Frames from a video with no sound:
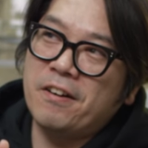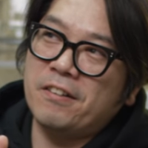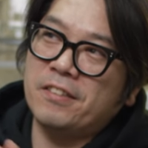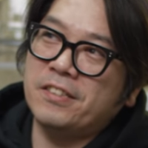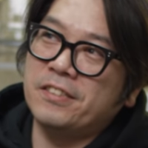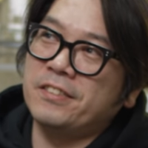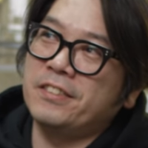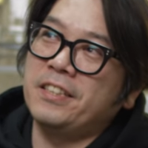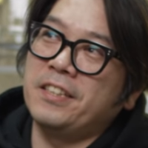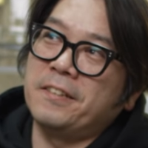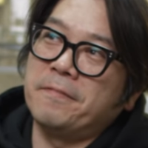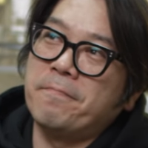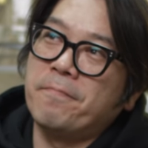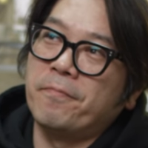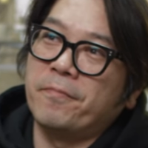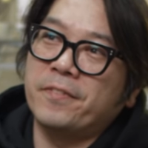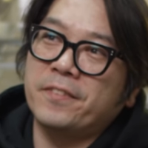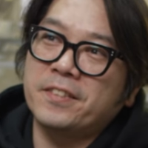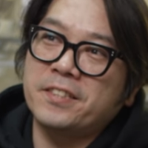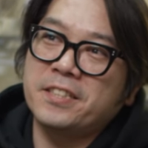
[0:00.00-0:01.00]
그런데
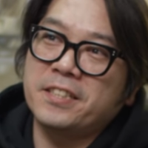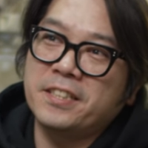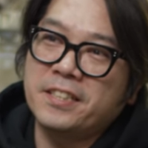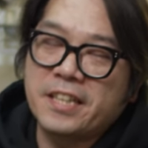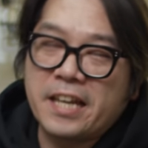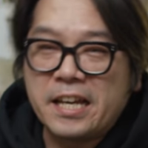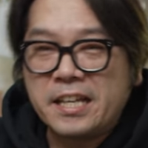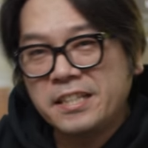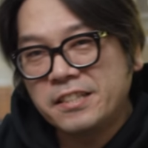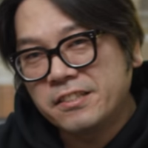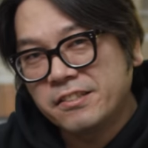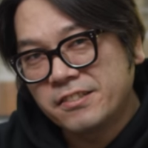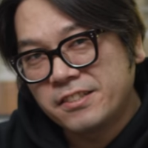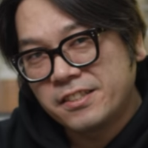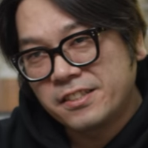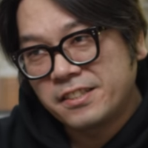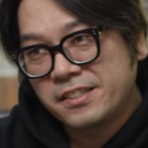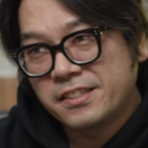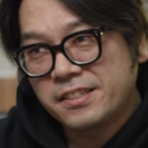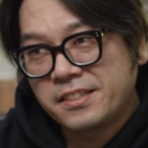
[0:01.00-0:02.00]
제
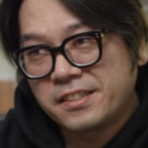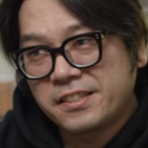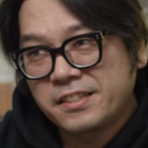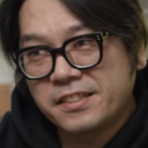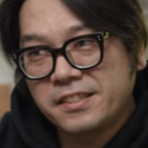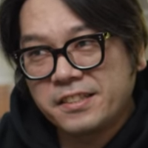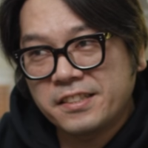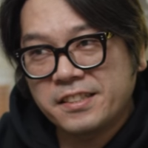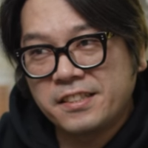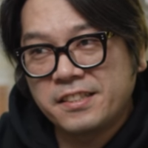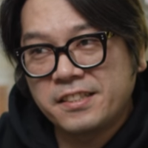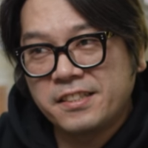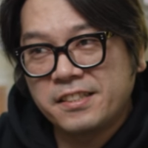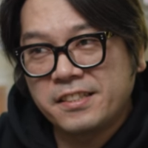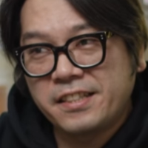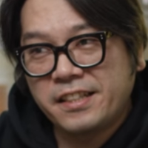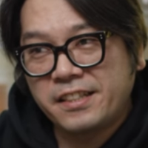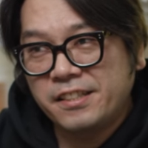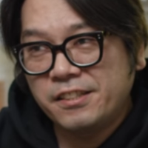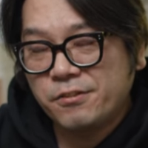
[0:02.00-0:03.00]
개인적인 그
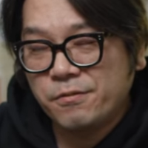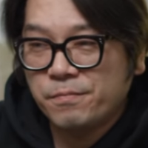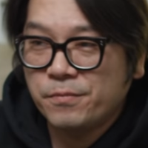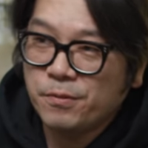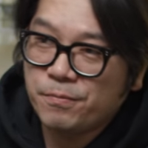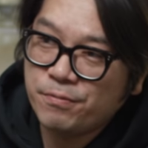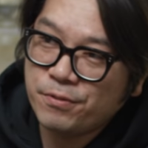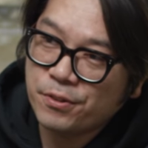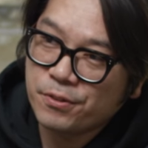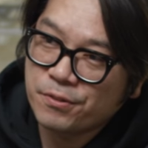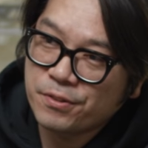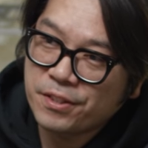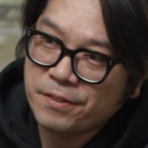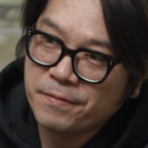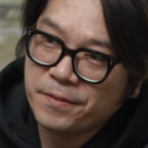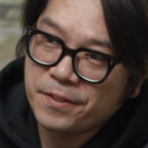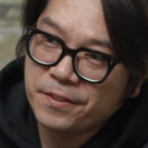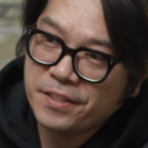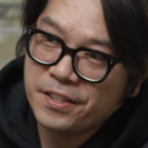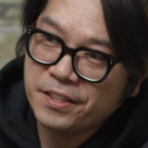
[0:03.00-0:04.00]
얘기를 좀 더
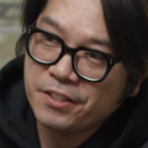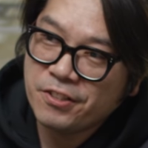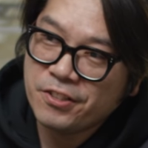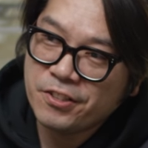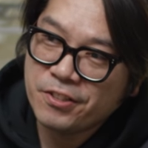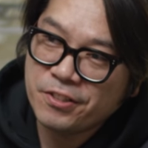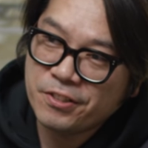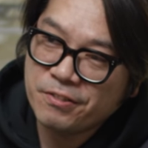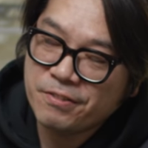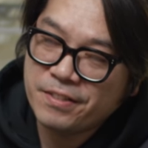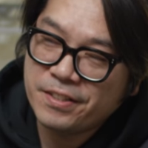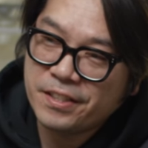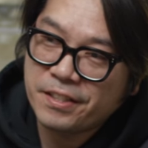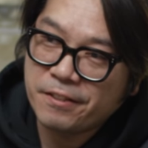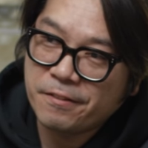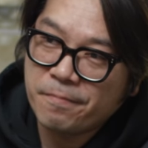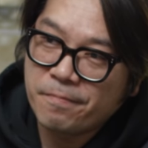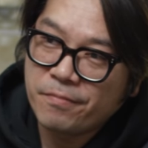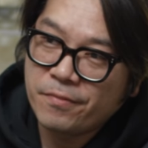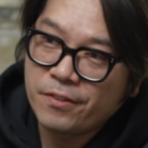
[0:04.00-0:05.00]
풀어놓자면 제 성격이 좀
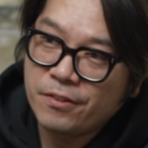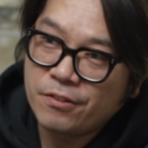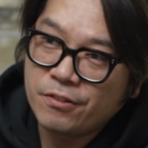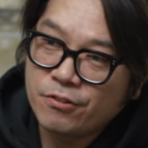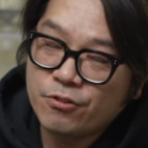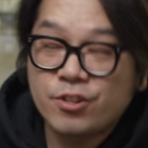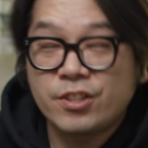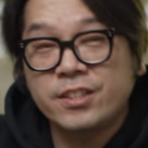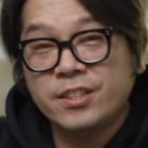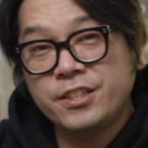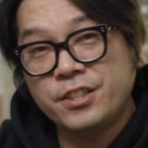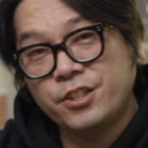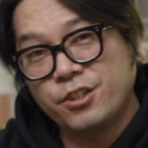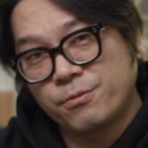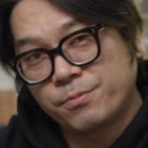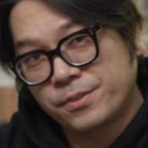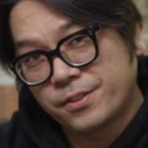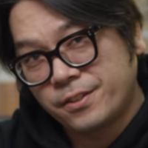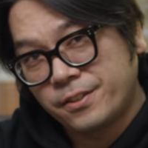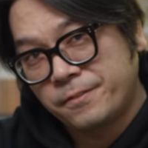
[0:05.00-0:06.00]
그래요. 뒤끝이
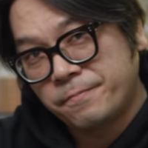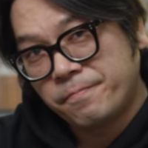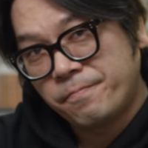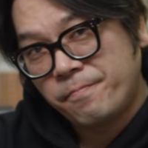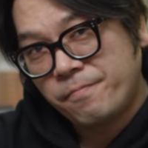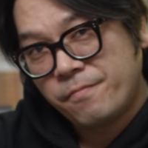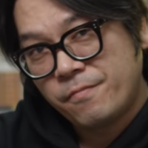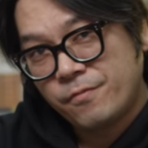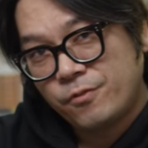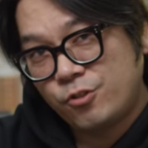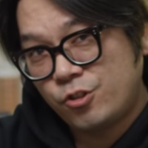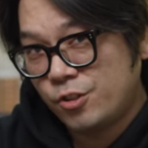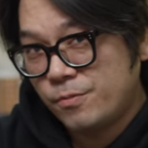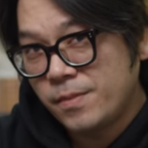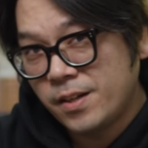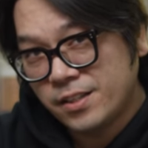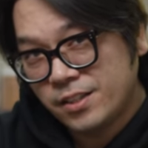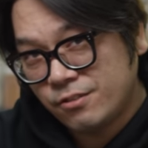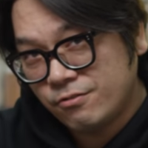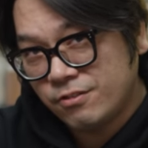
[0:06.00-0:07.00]
없어요.
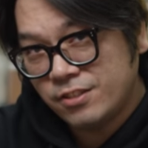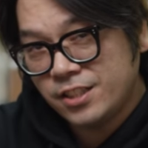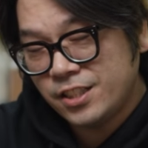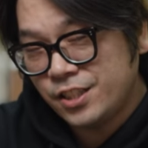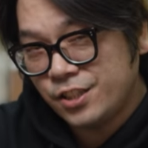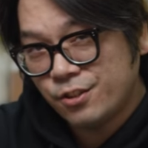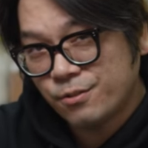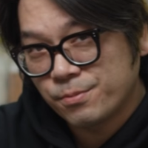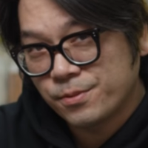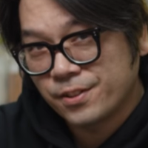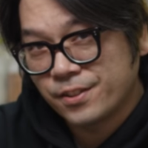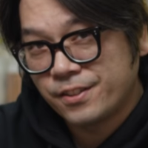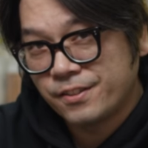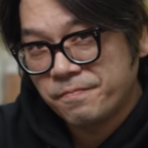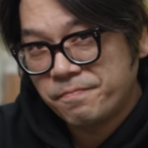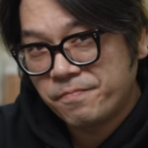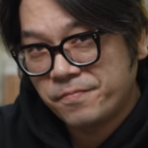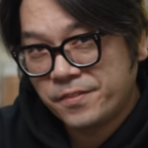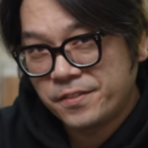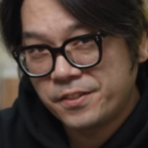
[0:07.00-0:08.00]
뒤만 있고 끝이 없어요.
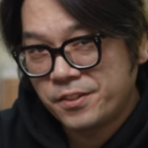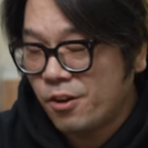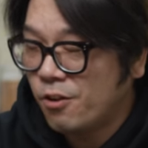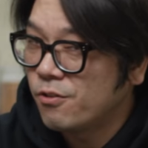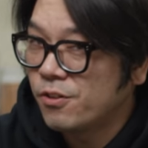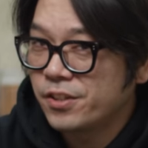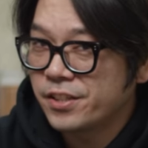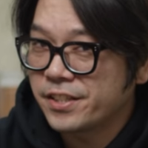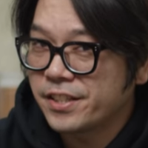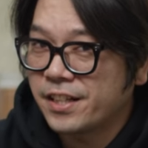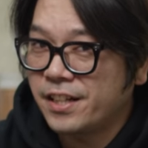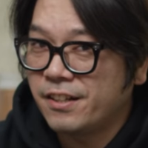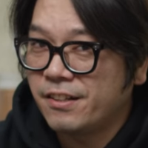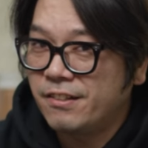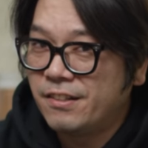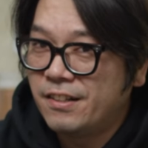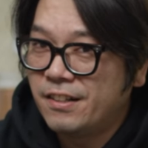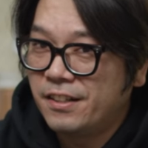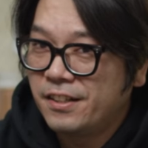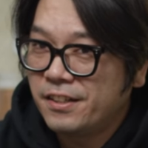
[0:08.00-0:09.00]
영혼이 가요.
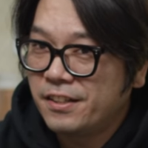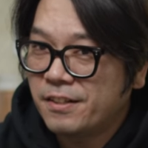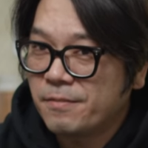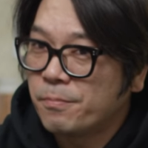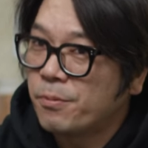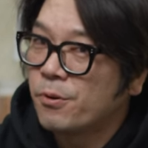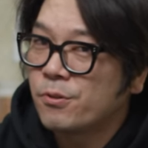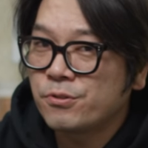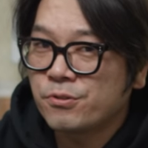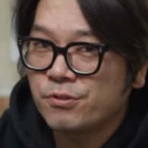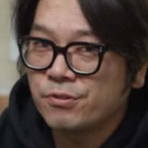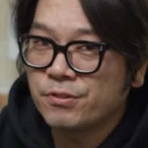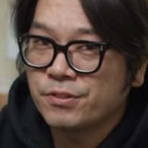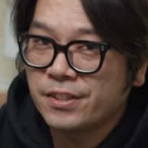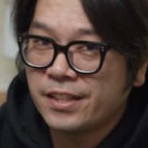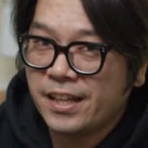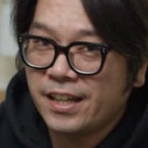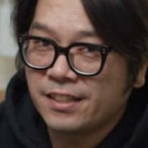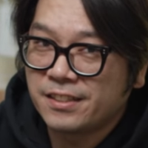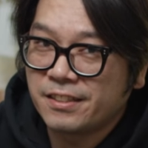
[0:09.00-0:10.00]
그러니까
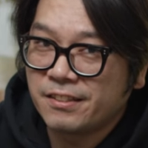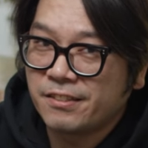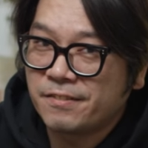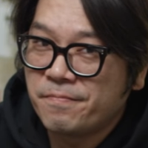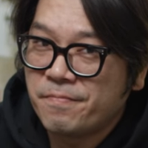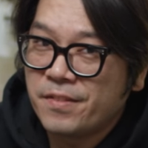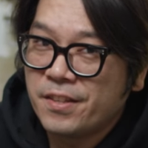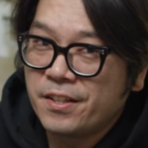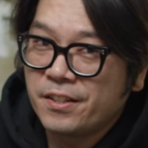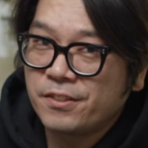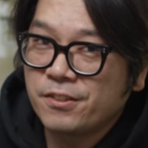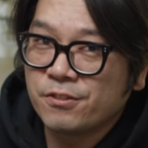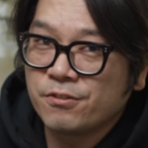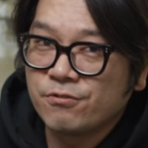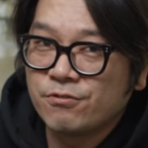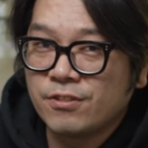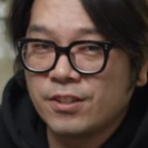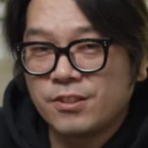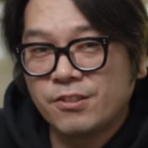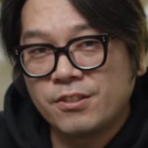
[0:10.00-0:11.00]
복수를 해야 돼요. 저는
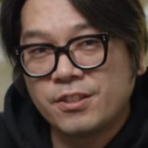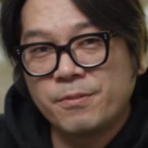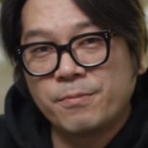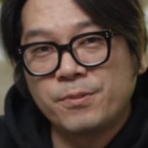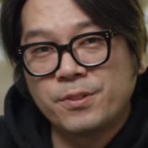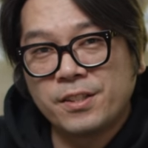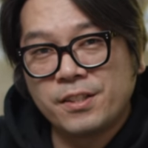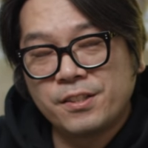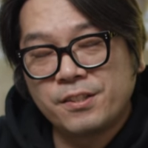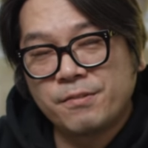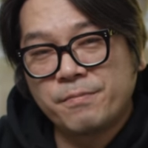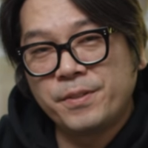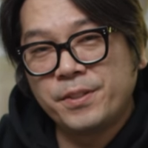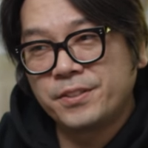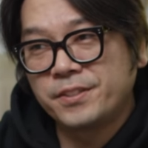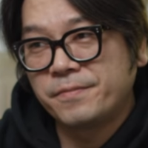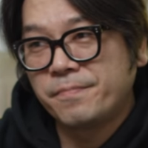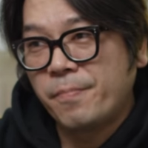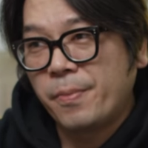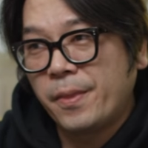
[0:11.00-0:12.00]
누가 저한테 뭐라
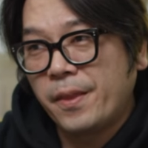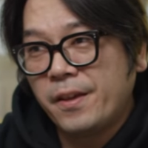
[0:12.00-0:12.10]
그러면은